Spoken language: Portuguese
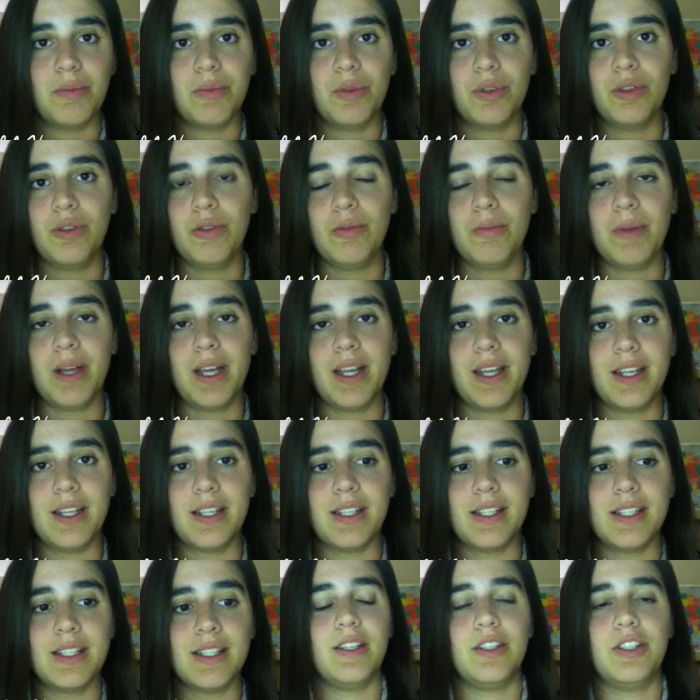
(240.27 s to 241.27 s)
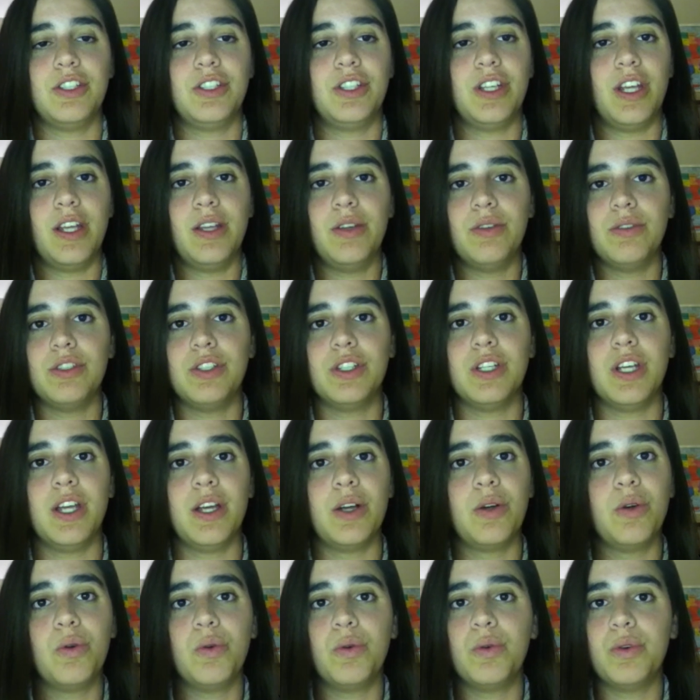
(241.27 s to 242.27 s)
muito mais cheio de
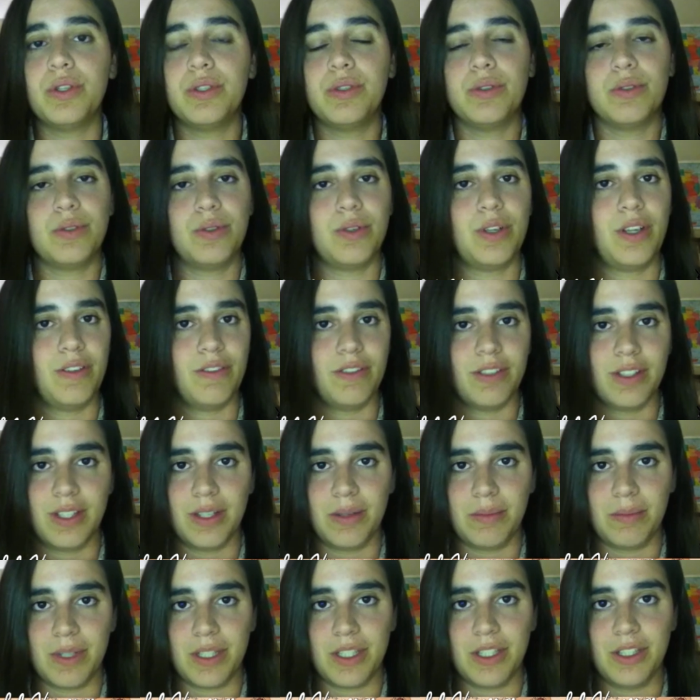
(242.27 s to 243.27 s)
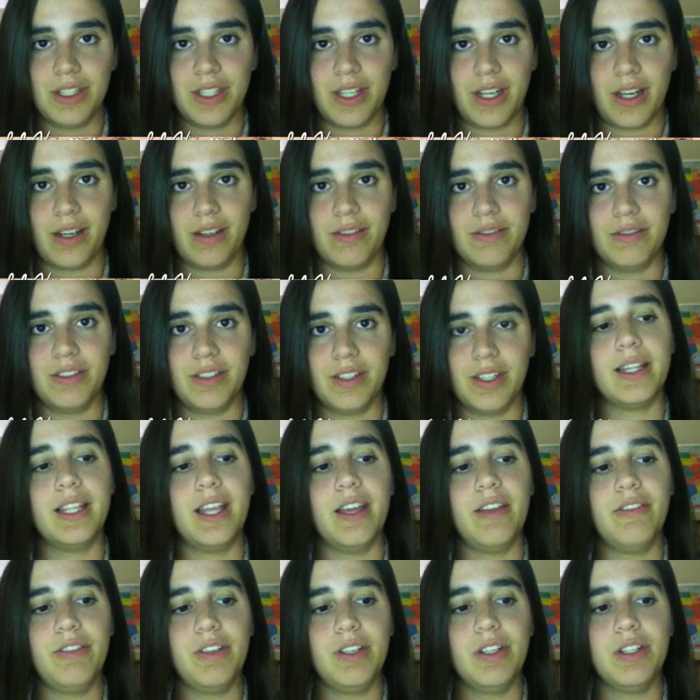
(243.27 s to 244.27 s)
recursos do que você imaginava.
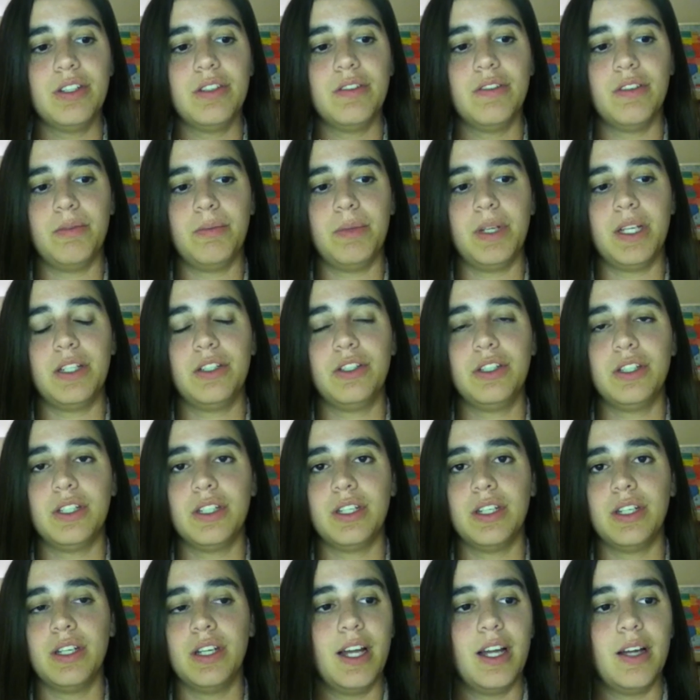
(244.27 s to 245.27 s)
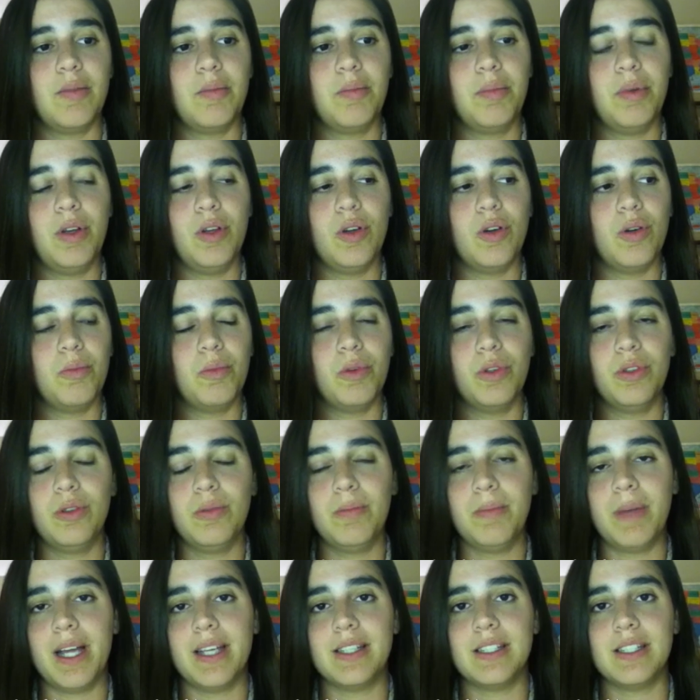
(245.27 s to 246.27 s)
Definitivamente ampliou muito
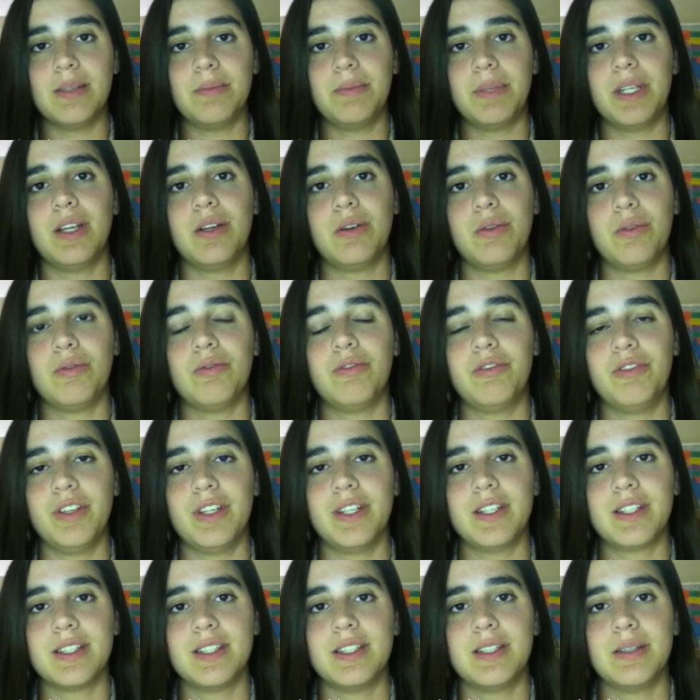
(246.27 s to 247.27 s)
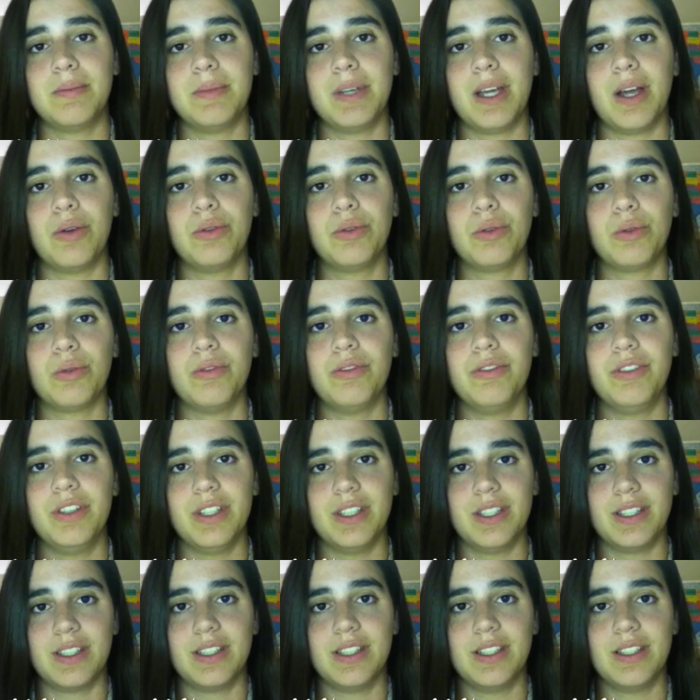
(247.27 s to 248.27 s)
mais a minha confiança, minha
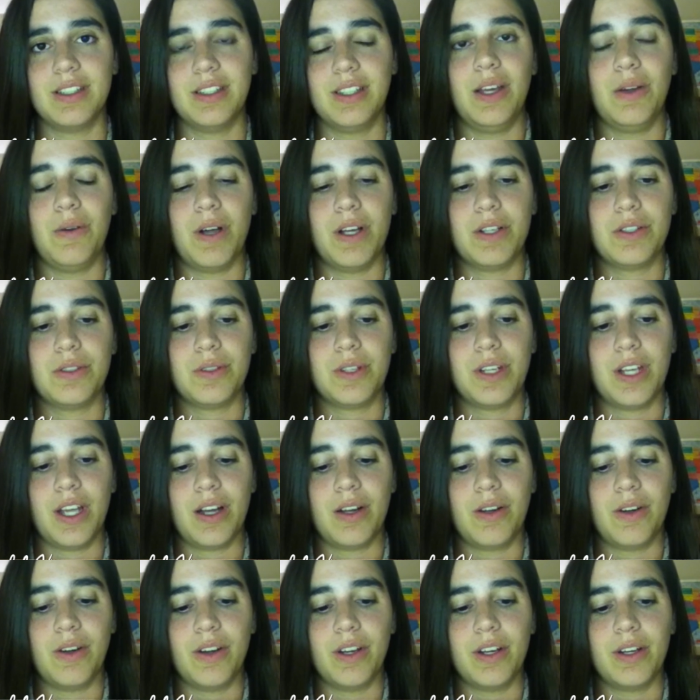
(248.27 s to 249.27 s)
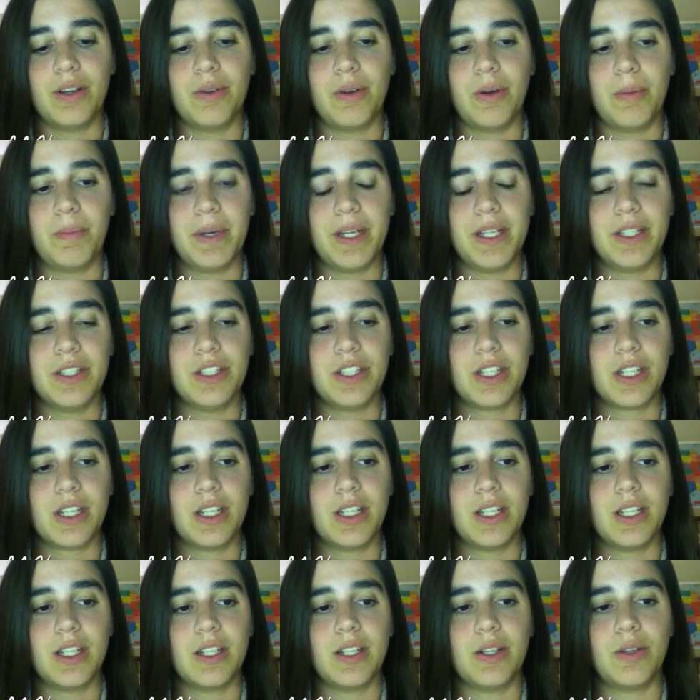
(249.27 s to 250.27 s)
autoconfiança. Eu acho que agora eu aprendi que
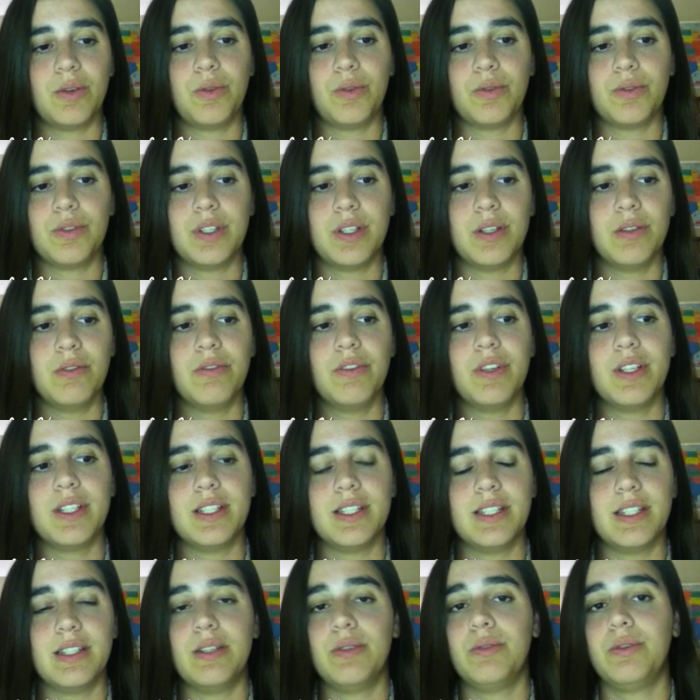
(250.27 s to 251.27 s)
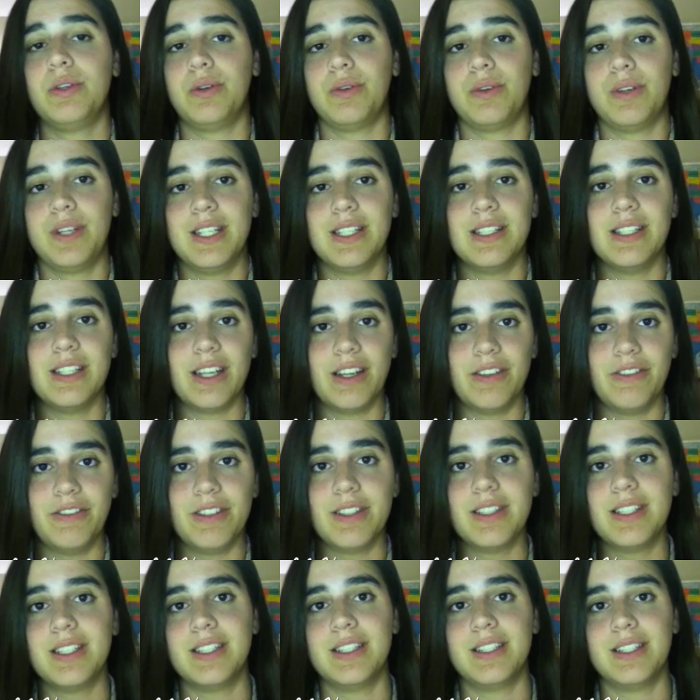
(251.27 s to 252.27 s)
eu consigo fazer o que eu quiser
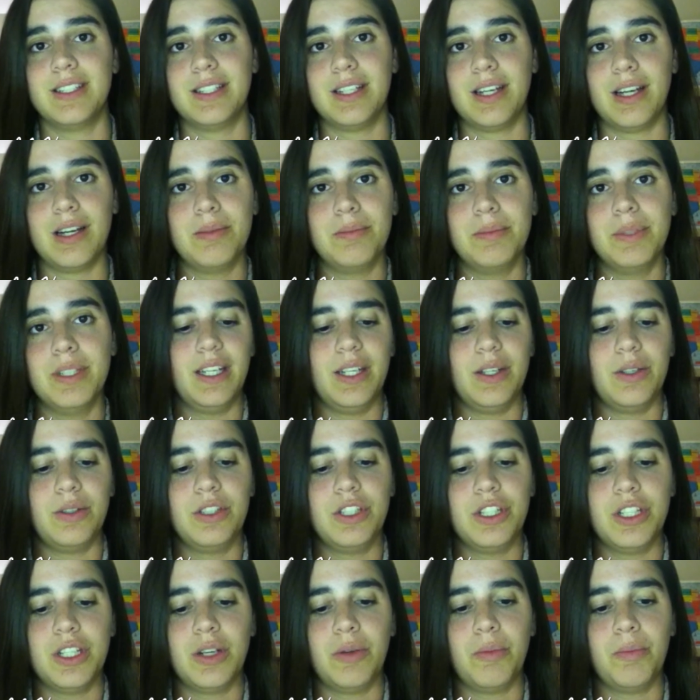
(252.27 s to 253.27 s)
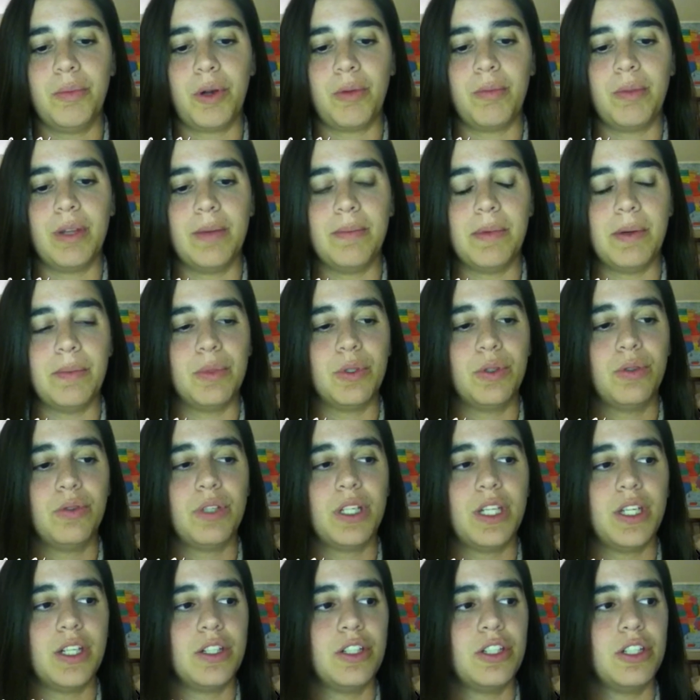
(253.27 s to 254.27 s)
fazer, sabe? Eu tinha um problema muito
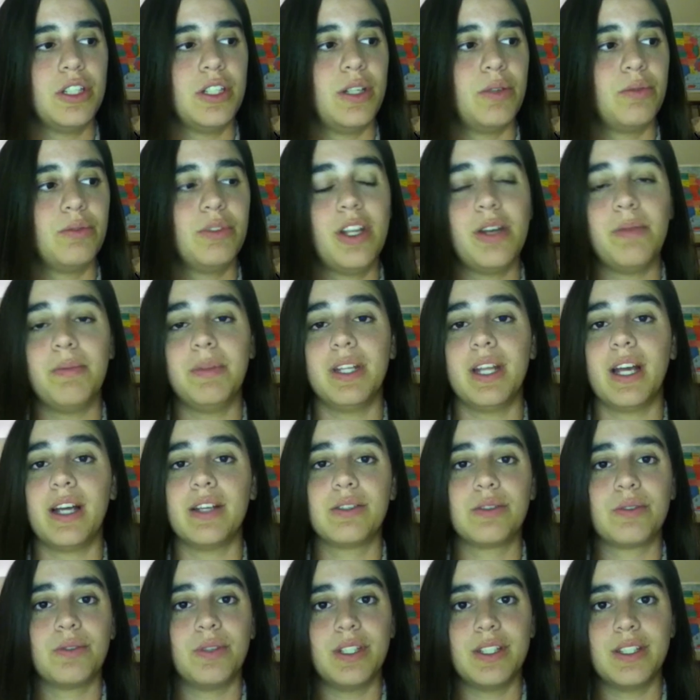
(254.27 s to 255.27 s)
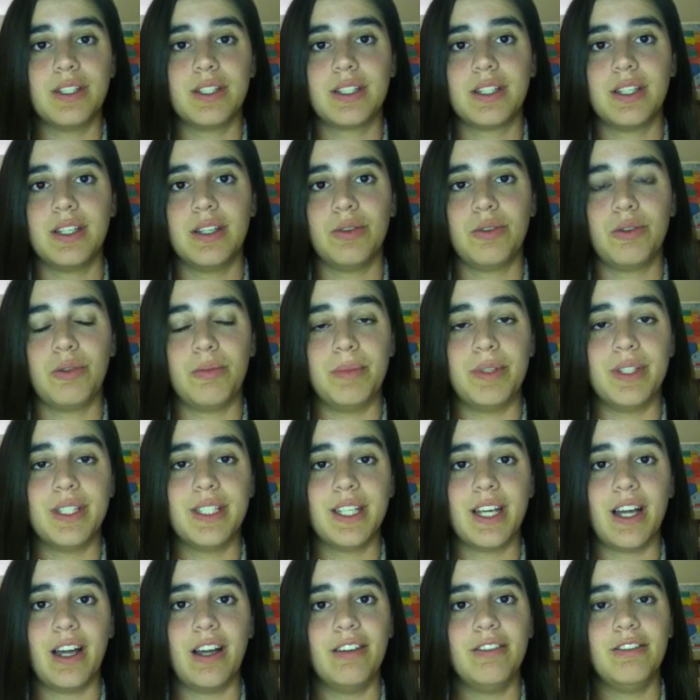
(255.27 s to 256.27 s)
grande de não terminar as coisas que eu
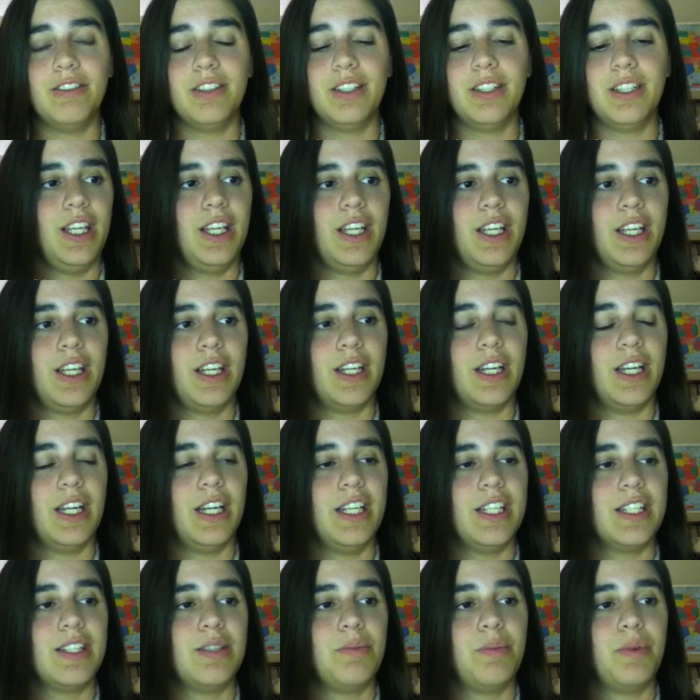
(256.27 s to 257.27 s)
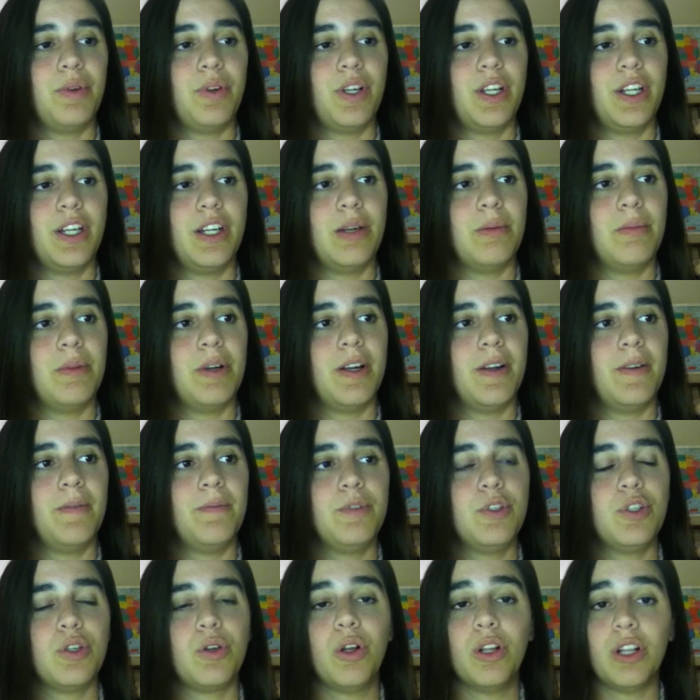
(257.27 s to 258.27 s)
começava e esse programa
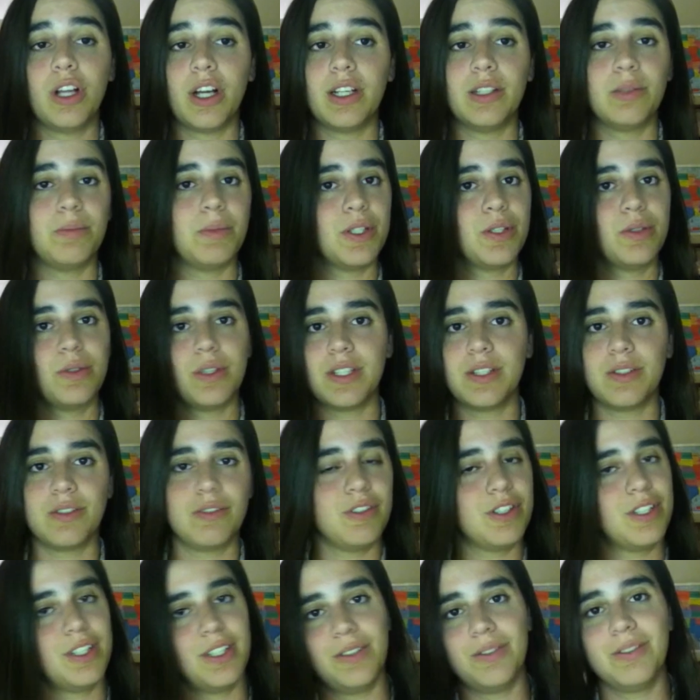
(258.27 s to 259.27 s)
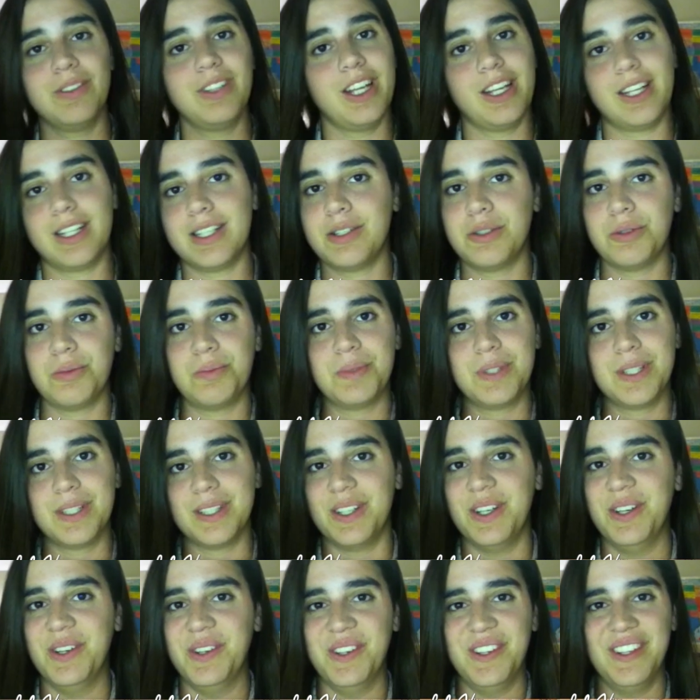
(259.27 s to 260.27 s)
te coloca numa situação que você não tem essa opção.